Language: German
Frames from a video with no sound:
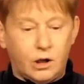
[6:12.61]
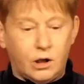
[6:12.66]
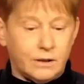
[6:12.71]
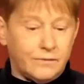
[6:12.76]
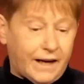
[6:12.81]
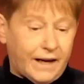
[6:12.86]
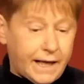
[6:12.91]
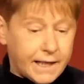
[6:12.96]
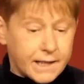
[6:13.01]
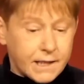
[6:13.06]

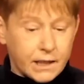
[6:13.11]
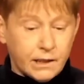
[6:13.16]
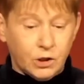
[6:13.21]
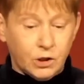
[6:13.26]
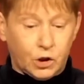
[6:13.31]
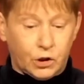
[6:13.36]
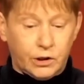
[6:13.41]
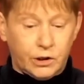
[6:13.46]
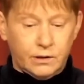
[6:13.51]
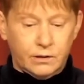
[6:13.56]
weiteren
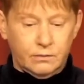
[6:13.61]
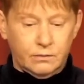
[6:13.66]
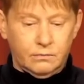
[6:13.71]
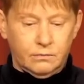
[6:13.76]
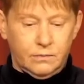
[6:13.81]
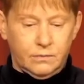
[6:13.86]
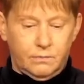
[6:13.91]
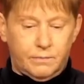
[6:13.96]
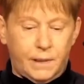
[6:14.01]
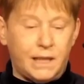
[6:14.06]

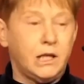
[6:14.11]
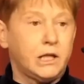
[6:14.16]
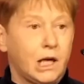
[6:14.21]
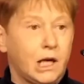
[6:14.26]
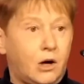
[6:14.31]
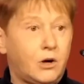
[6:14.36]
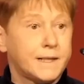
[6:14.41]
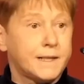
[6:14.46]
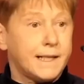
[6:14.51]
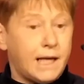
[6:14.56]
Gründen bin ich
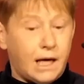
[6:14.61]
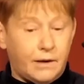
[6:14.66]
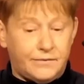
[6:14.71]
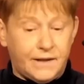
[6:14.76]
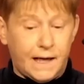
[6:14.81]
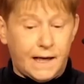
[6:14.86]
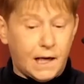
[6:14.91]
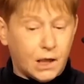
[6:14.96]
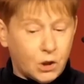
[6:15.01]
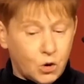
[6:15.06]
aus
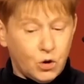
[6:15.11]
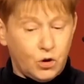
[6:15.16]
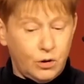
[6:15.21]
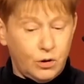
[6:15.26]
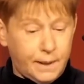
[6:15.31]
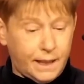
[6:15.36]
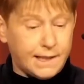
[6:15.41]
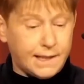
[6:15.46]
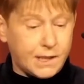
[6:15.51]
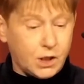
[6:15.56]
Erfahrung
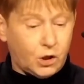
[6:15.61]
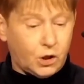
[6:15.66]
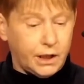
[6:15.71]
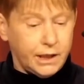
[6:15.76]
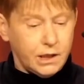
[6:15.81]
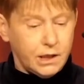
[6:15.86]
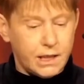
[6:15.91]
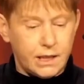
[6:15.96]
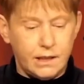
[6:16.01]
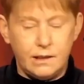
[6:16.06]

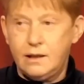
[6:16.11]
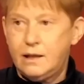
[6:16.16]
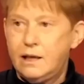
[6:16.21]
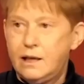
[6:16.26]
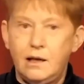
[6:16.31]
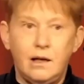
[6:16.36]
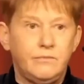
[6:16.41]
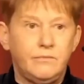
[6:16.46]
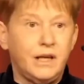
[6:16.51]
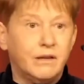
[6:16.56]
überzeugt,
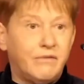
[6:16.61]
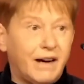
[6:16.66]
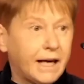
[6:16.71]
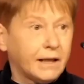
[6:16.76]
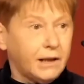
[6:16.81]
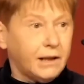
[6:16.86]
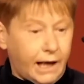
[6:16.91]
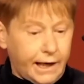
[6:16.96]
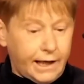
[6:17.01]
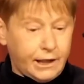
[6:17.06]
wir
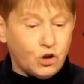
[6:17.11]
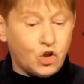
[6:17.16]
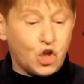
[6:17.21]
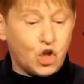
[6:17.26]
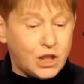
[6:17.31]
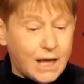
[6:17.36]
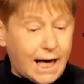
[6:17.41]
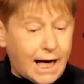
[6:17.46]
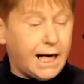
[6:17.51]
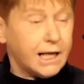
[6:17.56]
werden ein
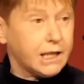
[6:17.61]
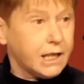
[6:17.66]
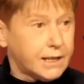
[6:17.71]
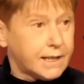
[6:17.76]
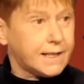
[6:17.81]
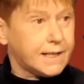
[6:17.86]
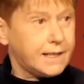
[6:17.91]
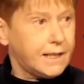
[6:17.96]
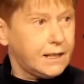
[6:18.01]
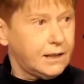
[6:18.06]

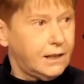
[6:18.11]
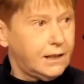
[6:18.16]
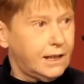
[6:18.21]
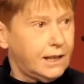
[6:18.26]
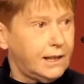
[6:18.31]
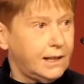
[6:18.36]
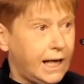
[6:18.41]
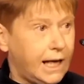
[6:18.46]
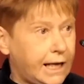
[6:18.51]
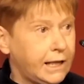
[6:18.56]
starkes
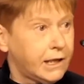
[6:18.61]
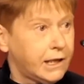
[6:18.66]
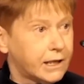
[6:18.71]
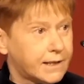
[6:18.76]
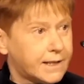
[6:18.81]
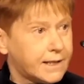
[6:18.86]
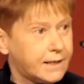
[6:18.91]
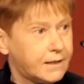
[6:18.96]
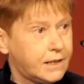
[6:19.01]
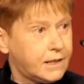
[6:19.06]

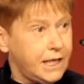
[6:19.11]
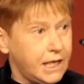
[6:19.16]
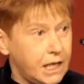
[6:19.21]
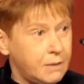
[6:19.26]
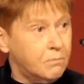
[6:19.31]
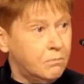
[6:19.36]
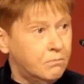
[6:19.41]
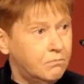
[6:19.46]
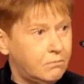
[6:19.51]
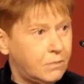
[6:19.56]
linkes
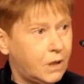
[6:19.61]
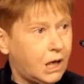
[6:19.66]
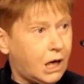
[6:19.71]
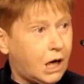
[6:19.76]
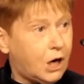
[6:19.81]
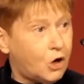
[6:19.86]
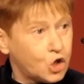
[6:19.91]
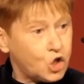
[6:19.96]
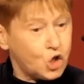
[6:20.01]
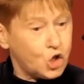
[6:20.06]
Team,
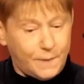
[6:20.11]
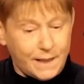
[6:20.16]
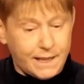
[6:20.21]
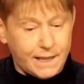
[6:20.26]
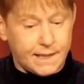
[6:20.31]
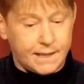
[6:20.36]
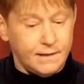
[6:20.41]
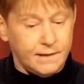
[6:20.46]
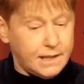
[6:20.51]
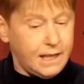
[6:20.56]
auch
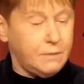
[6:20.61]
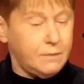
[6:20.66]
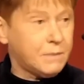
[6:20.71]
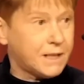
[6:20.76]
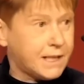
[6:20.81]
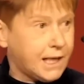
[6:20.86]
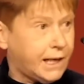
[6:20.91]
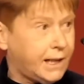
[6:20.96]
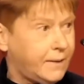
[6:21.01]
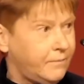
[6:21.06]
Spitzenteam
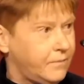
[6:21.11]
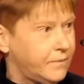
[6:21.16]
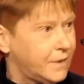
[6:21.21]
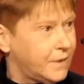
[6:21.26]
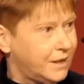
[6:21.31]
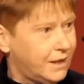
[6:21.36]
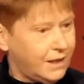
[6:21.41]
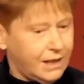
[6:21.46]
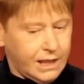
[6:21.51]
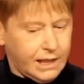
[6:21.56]
sein.
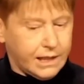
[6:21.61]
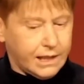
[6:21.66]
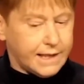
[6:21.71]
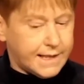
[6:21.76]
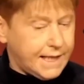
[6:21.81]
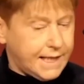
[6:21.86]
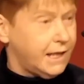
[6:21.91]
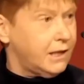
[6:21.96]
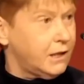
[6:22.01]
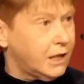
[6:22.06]

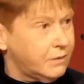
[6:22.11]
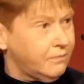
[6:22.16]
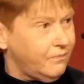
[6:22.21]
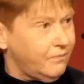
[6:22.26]
Gesine,